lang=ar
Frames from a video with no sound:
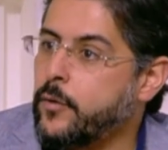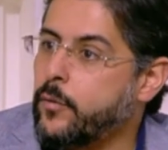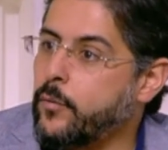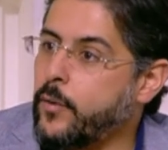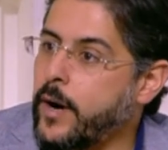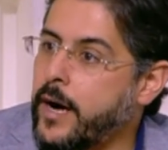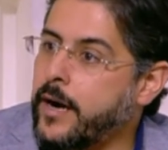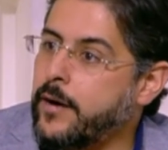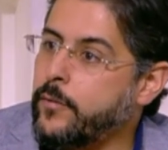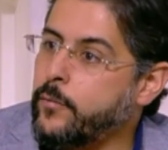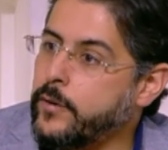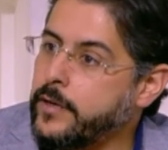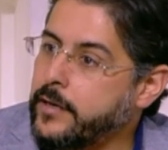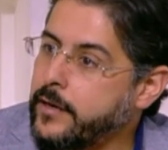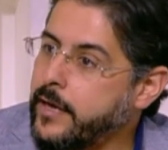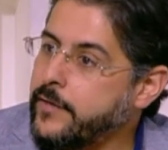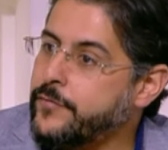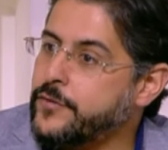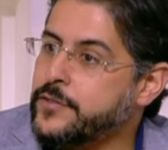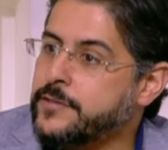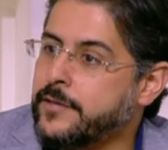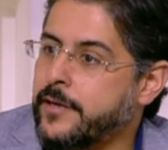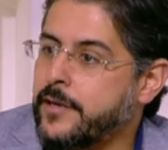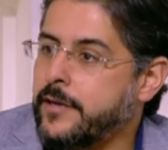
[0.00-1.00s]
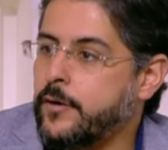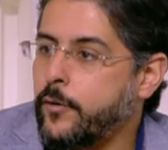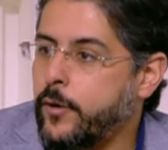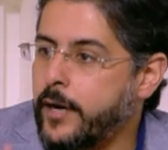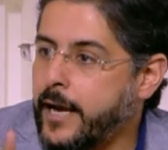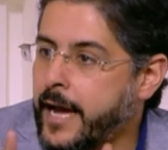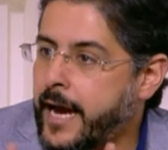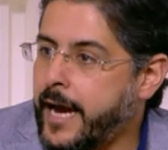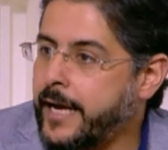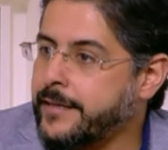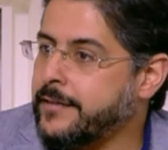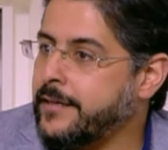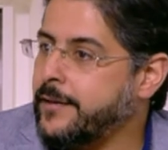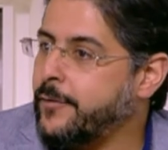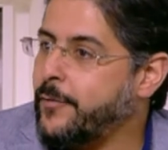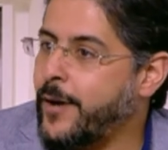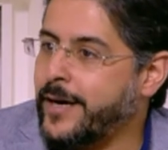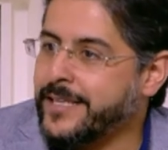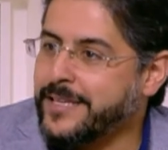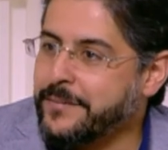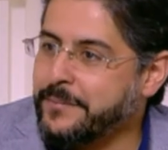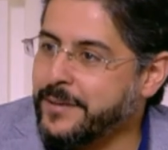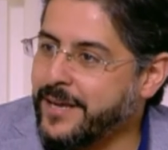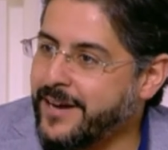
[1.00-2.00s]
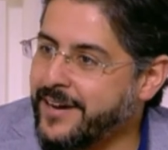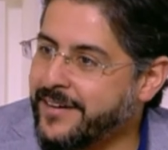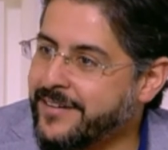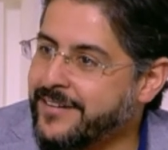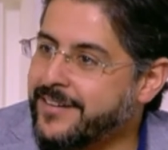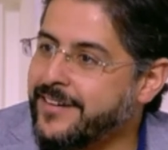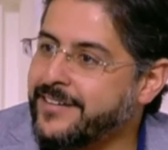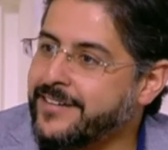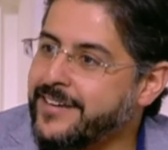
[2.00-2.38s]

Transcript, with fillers: واللايف ستايل اللي هو القعده وعدم الحركه